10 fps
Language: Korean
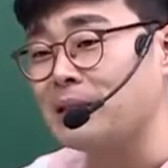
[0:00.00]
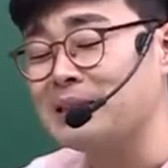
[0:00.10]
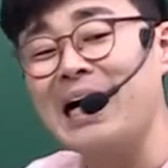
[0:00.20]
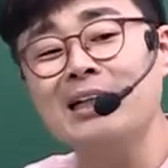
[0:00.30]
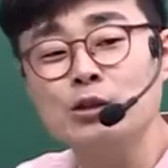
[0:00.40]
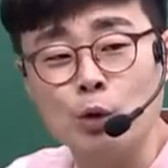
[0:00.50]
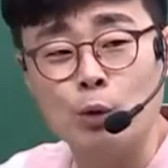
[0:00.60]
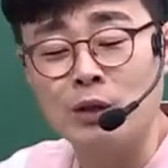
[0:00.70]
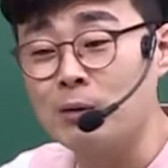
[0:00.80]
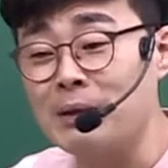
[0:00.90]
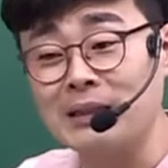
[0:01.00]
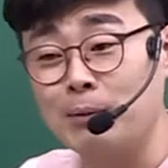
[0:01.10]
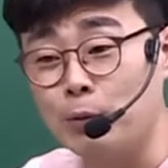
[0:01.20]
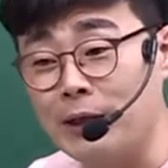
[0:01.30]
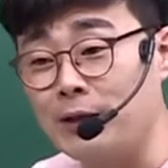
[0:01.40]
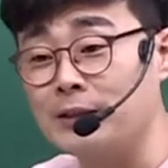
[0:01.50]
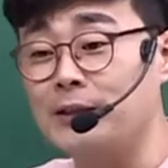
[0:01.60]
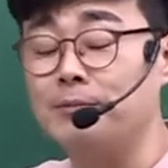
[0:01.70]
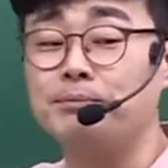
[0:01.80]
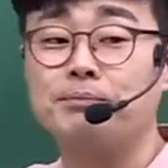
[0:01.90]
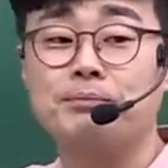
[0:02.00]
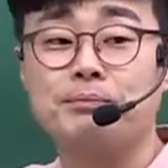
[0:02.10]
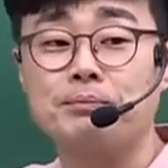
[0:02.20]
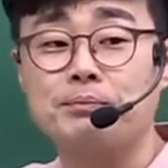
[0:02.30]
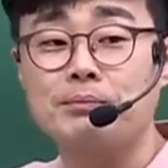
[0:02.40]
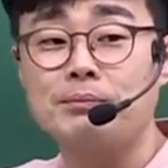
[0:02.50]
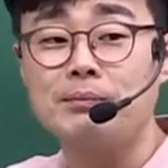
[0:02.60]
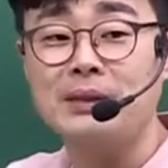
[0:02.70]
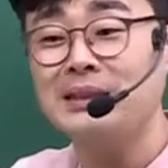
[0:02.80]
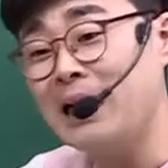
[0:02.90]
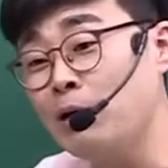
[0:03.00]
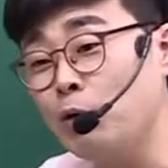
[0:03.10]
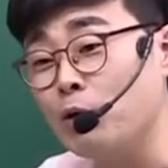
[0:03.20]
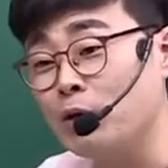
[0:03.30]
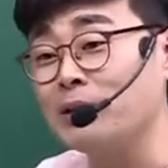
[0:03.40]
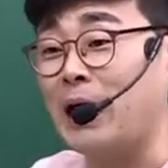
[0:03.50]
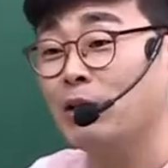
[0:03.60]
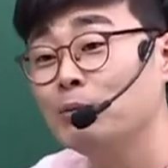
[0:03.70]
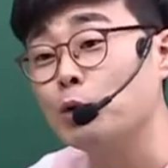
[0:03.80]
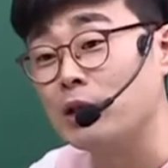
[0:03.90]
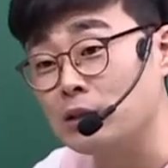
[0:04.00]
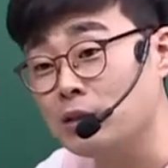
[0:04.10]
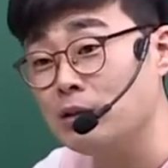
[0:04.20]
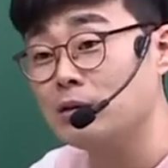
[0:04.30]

상소 이런 말을 잘 몰라요, 애들이. 상고 이런 거 당연히 모르겠죠.